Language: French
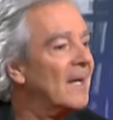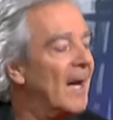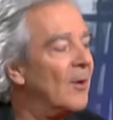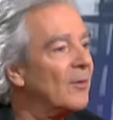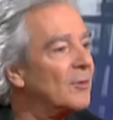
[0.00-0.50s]

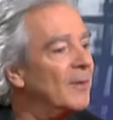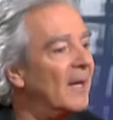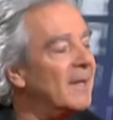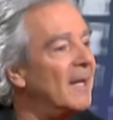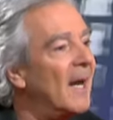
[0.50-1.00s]
Alors, je n'ai
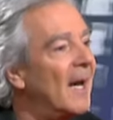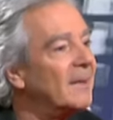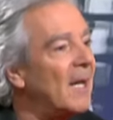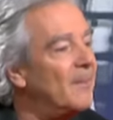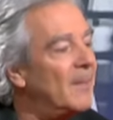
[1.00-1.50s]
rien à
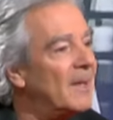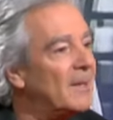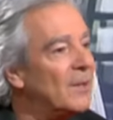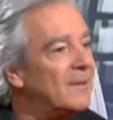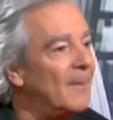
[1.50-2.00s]
rattraper.
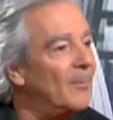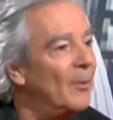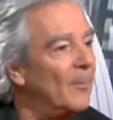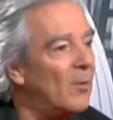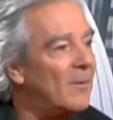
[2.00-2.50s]
J'ai
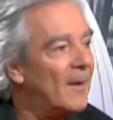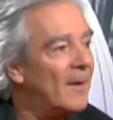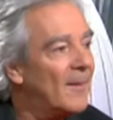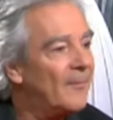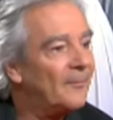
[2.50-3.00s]
simplement,
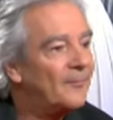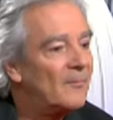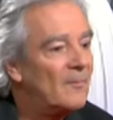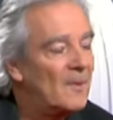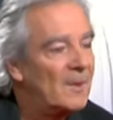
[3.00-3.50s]

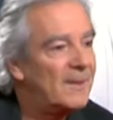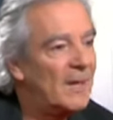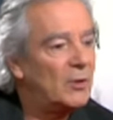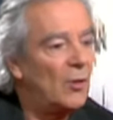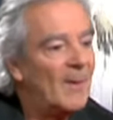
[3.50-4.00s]

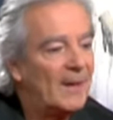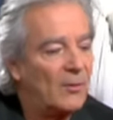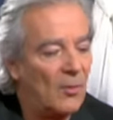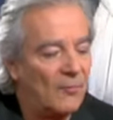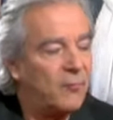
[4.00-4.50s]
sachant
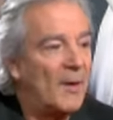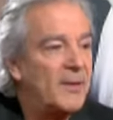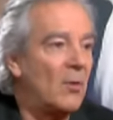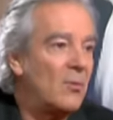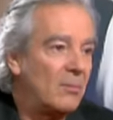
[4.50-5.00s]
maintenant,
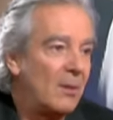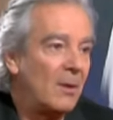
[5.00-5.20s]
voyant